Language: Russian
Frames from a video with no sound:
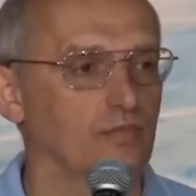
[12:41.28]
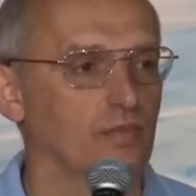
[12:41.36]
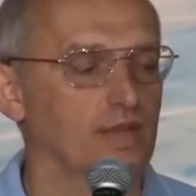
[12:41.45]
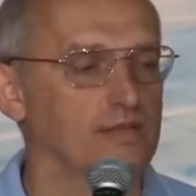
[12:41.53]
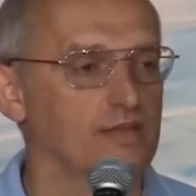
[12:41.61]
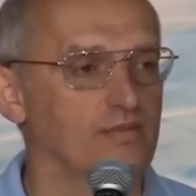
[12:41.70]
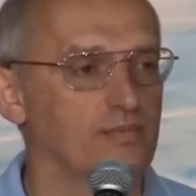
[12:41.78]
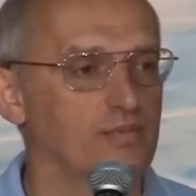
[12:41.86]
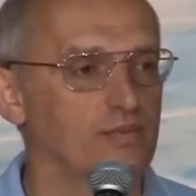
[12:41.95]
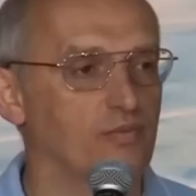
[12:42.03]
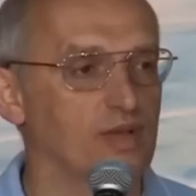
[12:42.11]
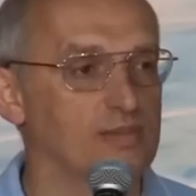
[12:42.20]
Если вы,
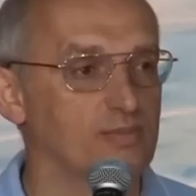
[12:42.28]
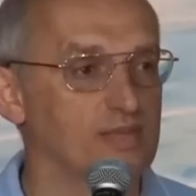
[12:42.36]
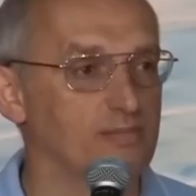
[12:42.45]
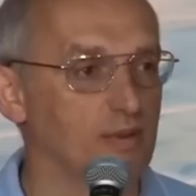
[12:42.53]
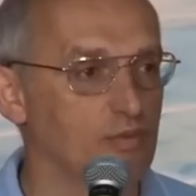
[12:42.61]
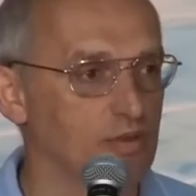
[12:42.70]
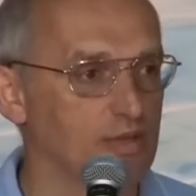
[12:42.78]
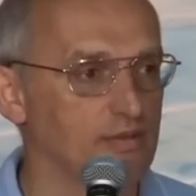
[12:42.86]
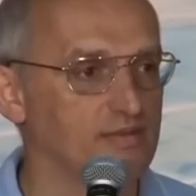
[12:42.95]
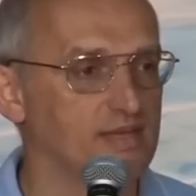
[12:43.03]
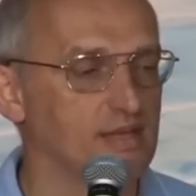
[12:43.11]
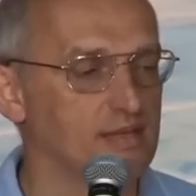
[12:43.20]
вас беспокойно
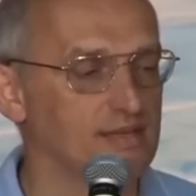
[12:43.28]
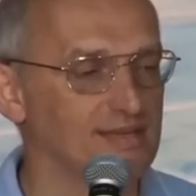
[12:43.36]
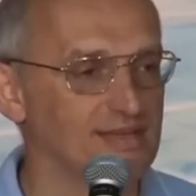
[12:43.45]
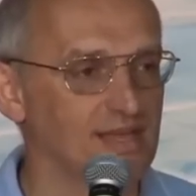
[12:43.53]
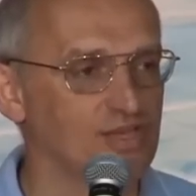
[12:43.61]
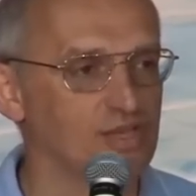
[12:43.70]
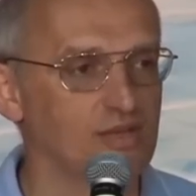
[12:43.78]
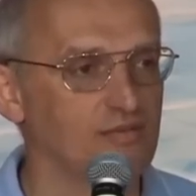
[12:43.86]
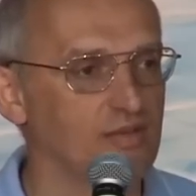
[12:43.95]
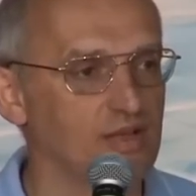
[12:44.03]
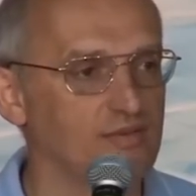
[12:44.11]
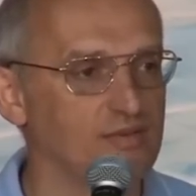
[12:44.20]
в сердце, значит,
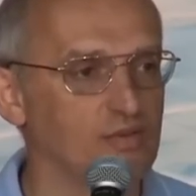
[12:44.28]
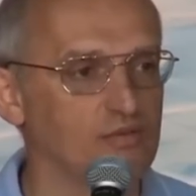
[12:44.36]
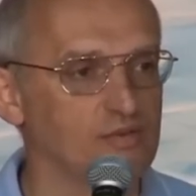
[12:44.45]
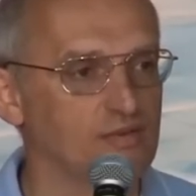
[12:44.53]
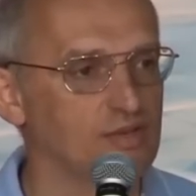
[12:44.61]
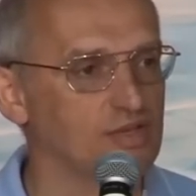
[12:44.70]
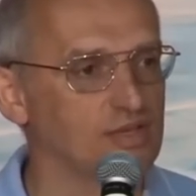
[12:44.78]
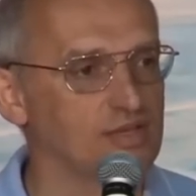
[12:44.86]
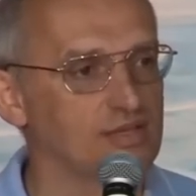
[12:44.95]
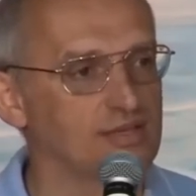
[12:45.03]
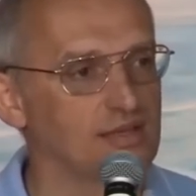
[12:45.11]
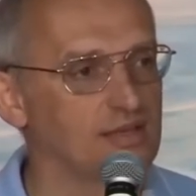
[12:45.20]
вы не все в своей
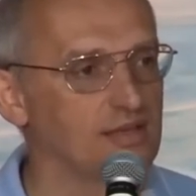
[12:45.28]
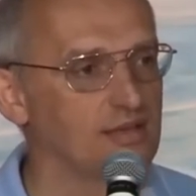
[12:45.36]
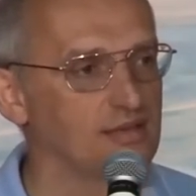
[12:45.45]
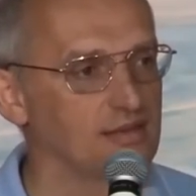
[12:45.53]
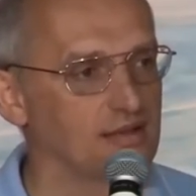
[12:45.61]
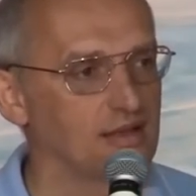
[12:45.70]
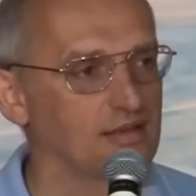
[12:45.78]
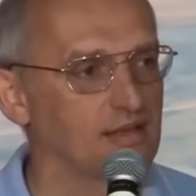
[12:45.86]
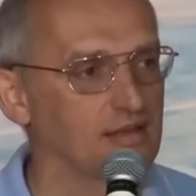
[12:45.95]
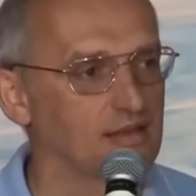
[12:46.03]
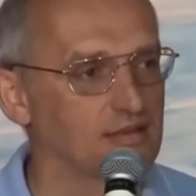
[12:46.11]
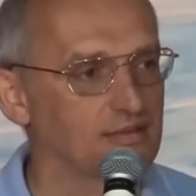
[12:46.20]
жизни делаете как
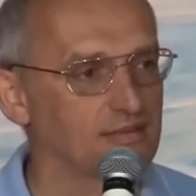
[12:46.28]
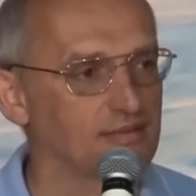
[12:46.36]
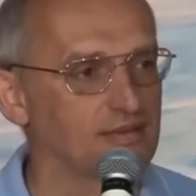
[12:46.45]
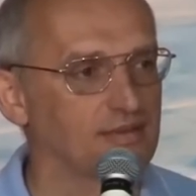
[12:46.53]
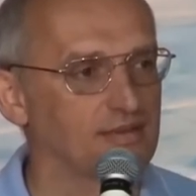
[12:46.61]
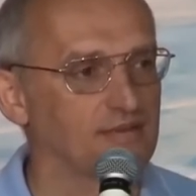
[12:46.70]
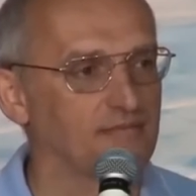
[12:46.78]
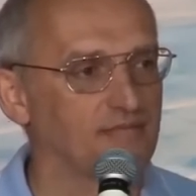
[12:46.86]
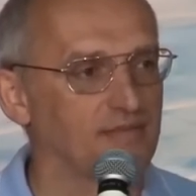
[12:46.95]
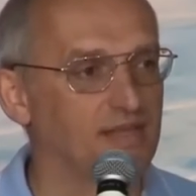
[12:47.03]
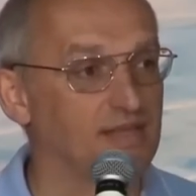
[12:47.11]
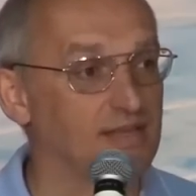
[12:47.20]
надо.
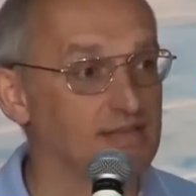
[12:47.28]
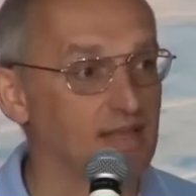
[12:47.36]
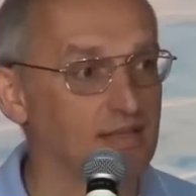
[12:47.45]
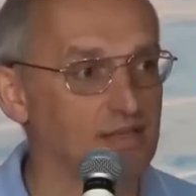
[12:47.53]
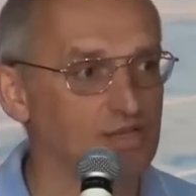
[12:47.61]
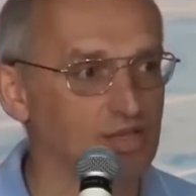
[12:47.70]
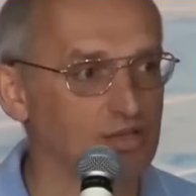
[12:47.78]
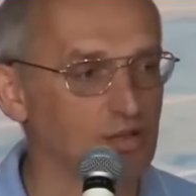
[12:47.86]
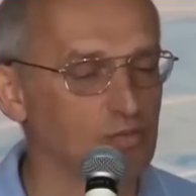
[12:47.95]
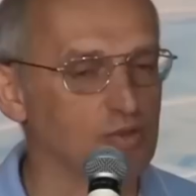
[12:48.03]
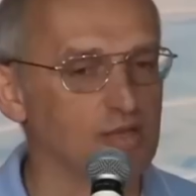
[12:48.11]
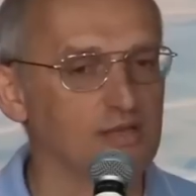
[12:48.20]
Недостаточно
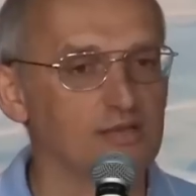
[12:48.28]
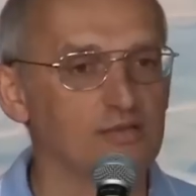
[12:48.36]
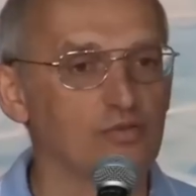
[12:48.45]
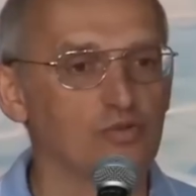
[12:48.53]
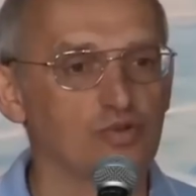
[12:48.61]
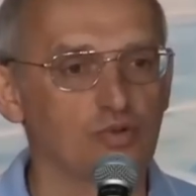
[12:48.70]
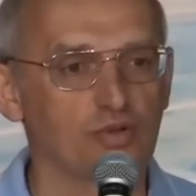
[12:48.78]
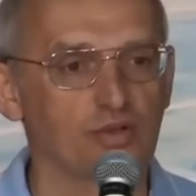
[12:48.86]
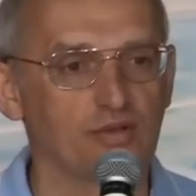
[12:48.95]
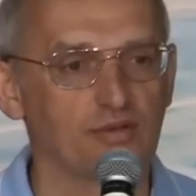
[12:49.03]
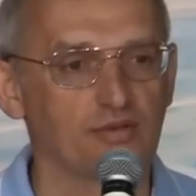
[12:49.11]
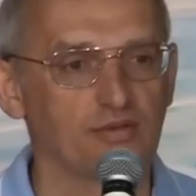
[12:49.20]
трудитесь душой.
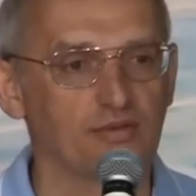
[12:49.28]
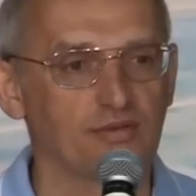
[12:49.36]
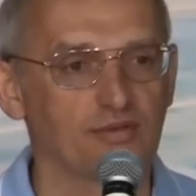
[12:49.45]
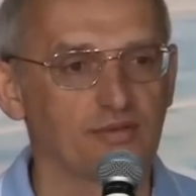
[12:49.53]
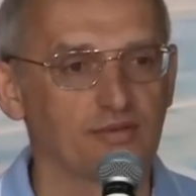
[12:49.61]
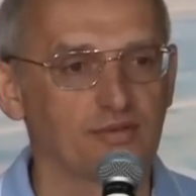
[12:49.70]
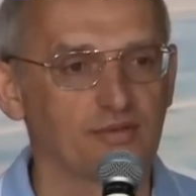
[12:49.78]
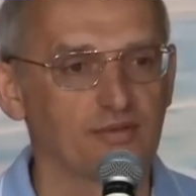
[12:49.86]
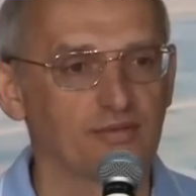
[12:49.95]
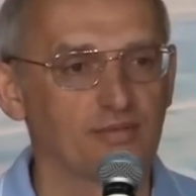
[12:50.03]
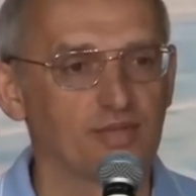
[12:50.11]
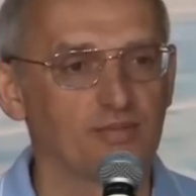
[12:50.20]

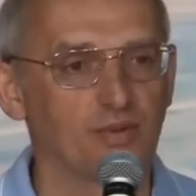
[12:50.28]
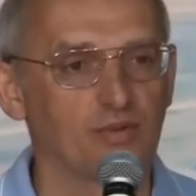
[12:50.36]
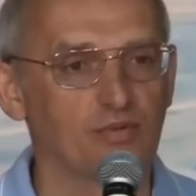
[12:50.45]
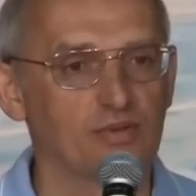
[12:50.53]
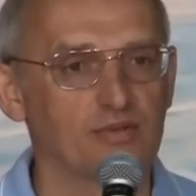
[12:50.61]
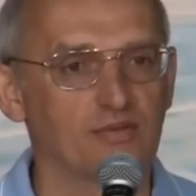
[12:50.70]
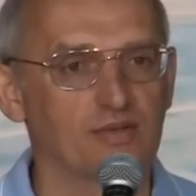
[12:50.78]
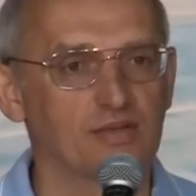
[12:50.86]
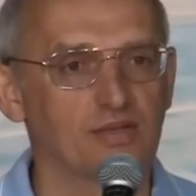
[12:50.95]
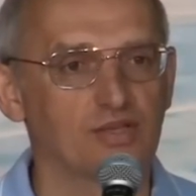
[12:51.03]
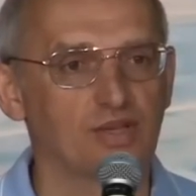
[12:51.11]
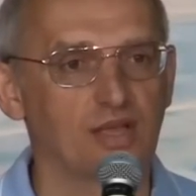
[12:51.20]
Беспокойство
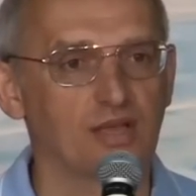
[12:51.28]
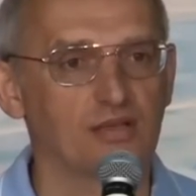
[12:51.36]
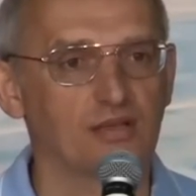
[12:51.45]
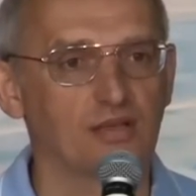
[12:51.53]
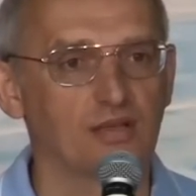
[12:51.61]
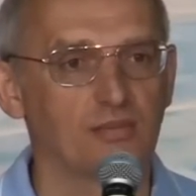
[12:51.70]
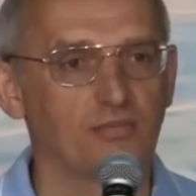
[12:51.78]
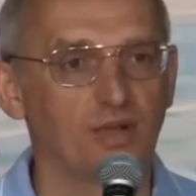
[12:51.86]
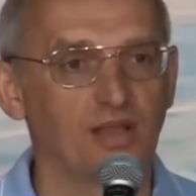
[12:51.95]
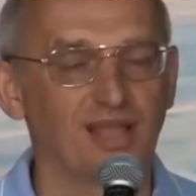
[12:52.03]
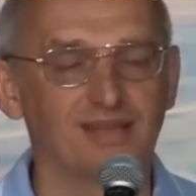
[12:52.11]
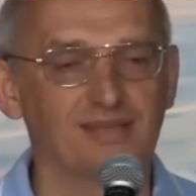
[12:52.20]
означает,
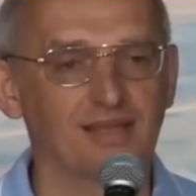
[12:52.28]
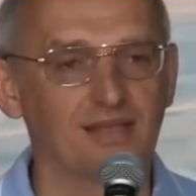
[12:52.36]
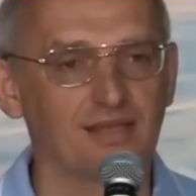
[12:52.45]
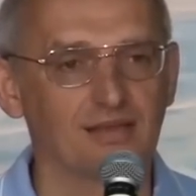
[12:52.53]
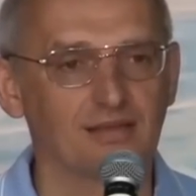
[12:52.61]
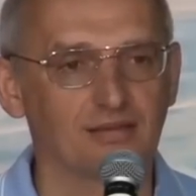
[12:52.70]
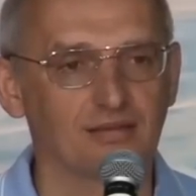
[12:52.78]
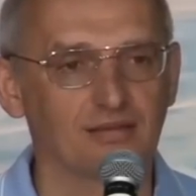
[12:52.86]
баланса нет.